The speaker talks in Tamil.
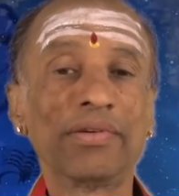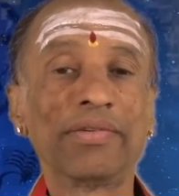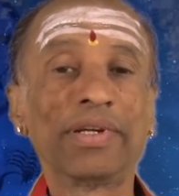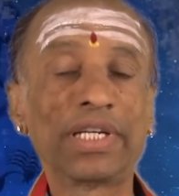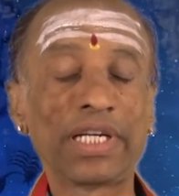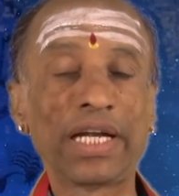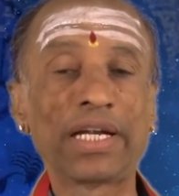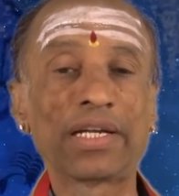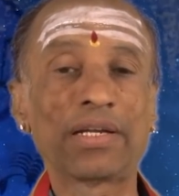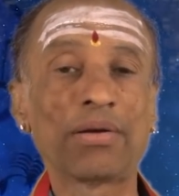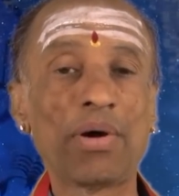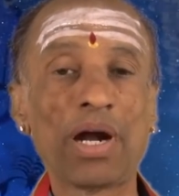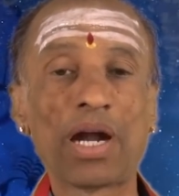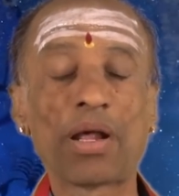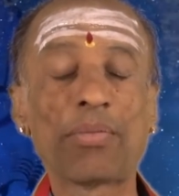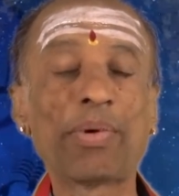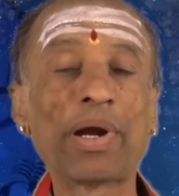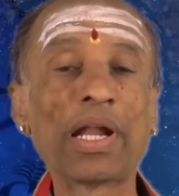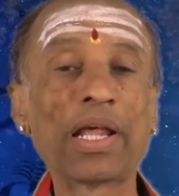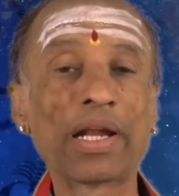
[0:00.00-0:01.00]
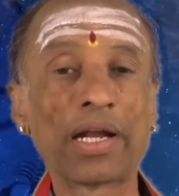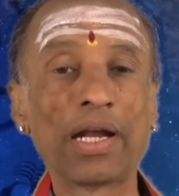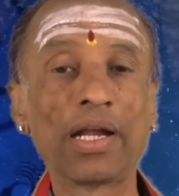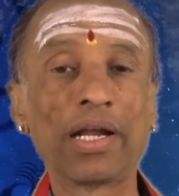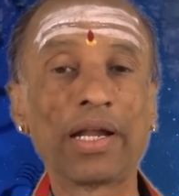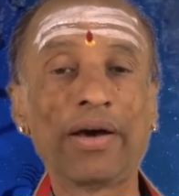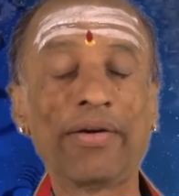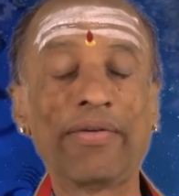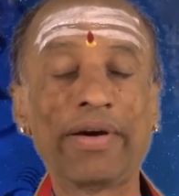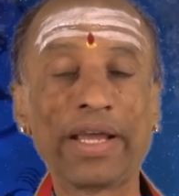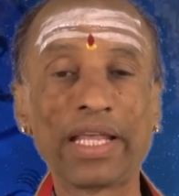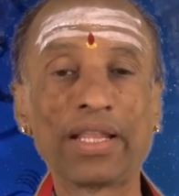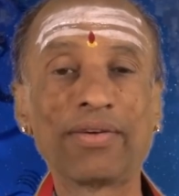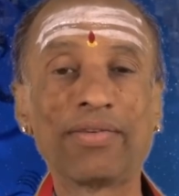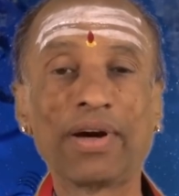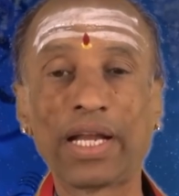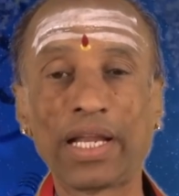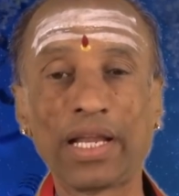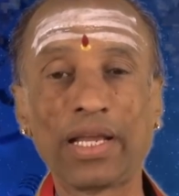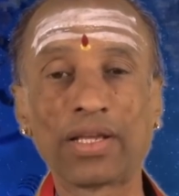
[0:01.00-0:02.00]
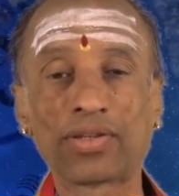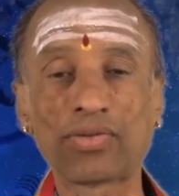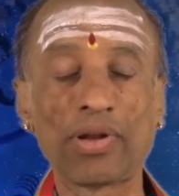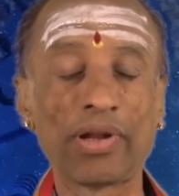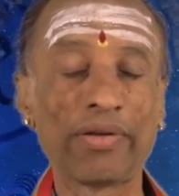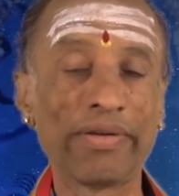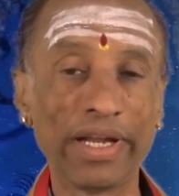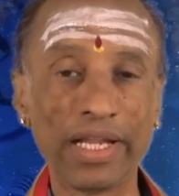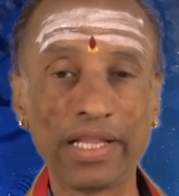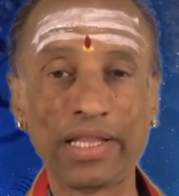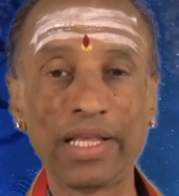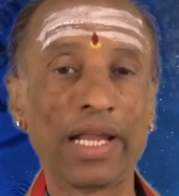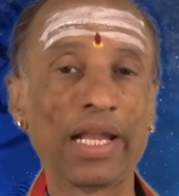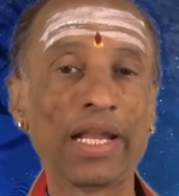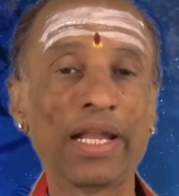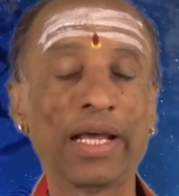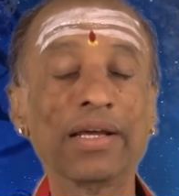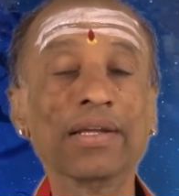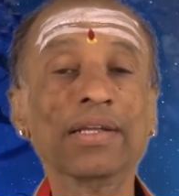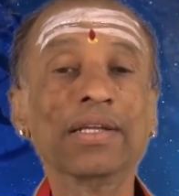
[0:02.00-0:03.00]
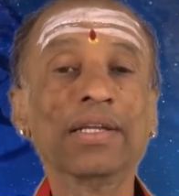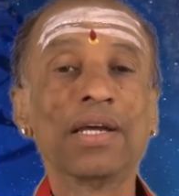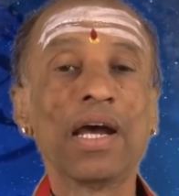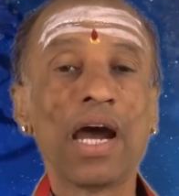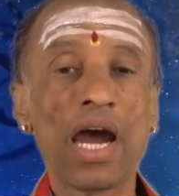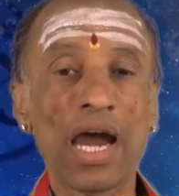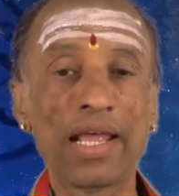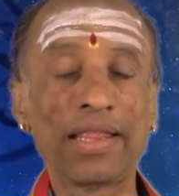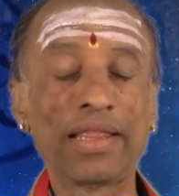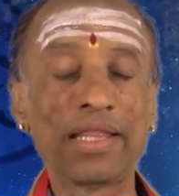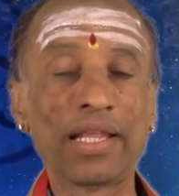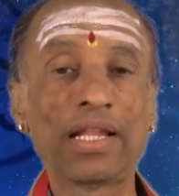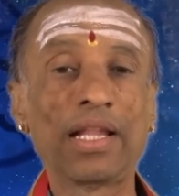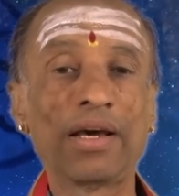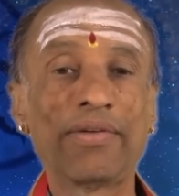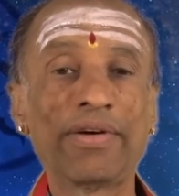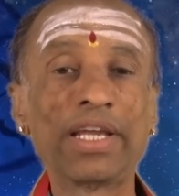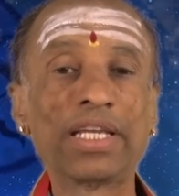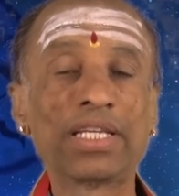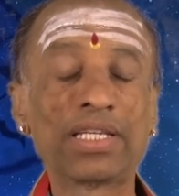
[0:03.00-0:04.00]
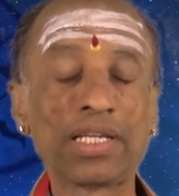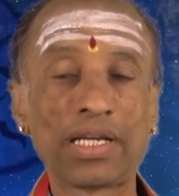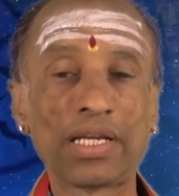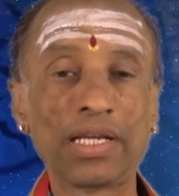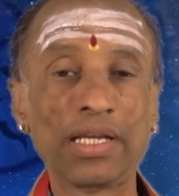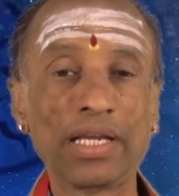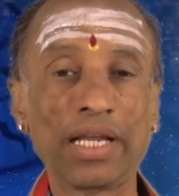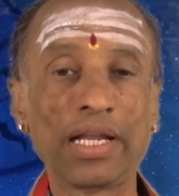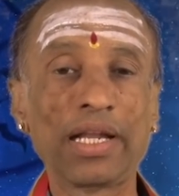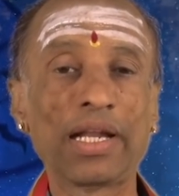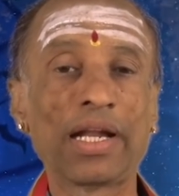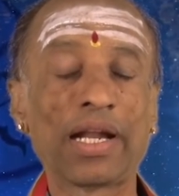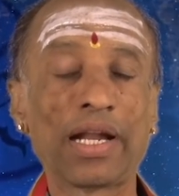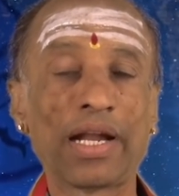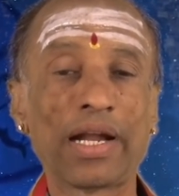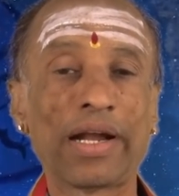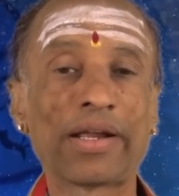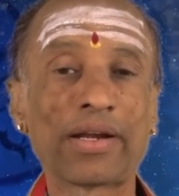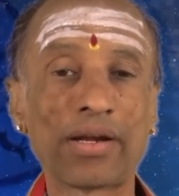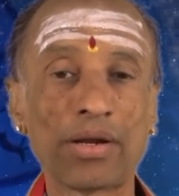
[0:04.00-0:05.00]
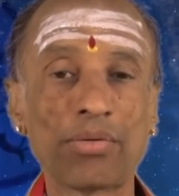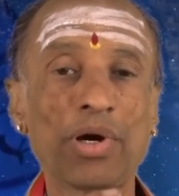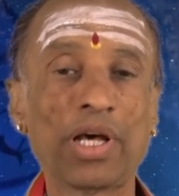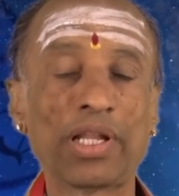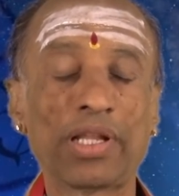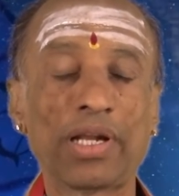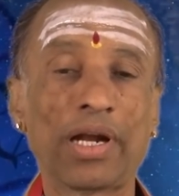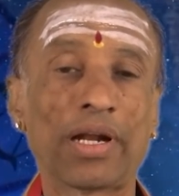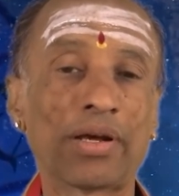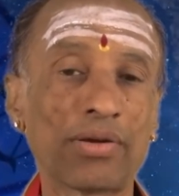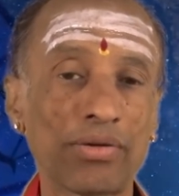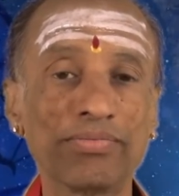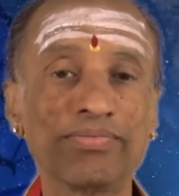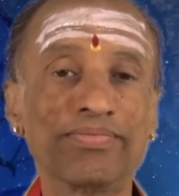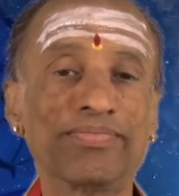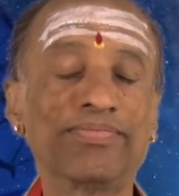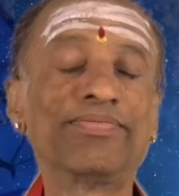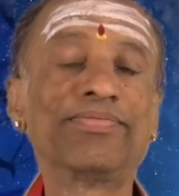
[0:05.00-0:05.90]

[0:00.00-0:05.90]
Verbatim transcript: விசேஷமான பலன்கள் நான் வயது வாரியாக சொல்ல வேண்டியதே இல்லை அந்தந்த வயசுக்கு என்னென்ன நடக்கணுமோ அது நடக்கும்